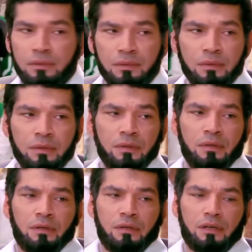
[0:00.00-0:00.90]
في ايه
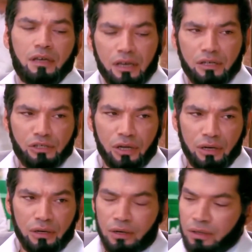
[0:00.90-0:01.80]
خير ان
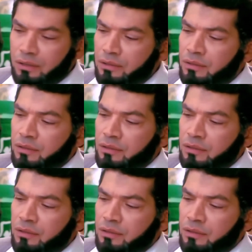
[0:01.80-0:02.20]
شاء الله